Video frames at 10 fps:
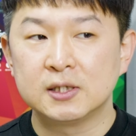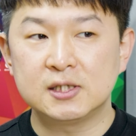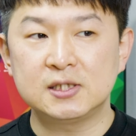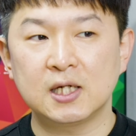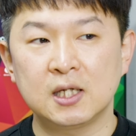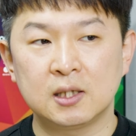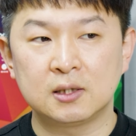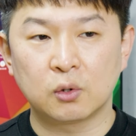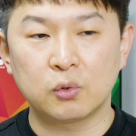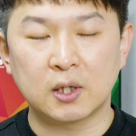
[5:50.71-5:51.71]
디제이아이
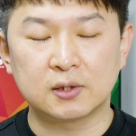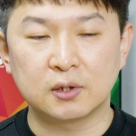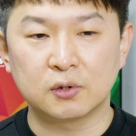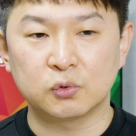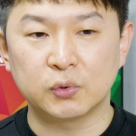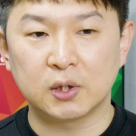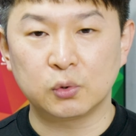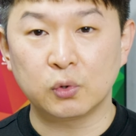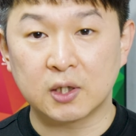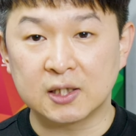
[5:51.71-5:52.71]
드론 같은
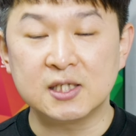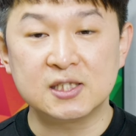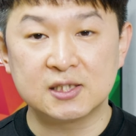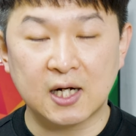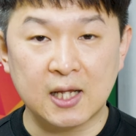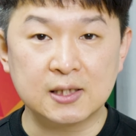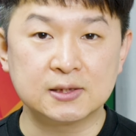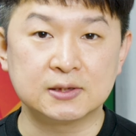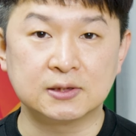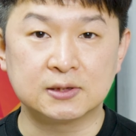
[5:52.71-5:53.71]
경우에도 이렇게
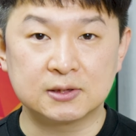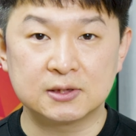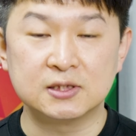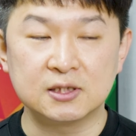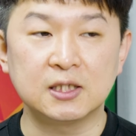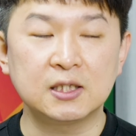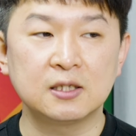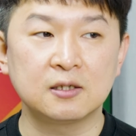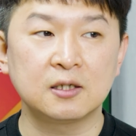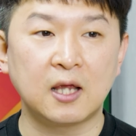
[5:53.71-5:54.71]
D-Cinelike 기능이
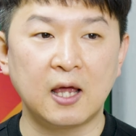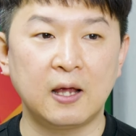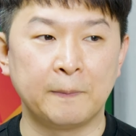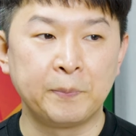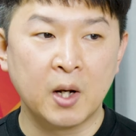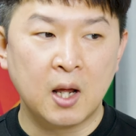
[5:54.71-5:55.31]
있는 게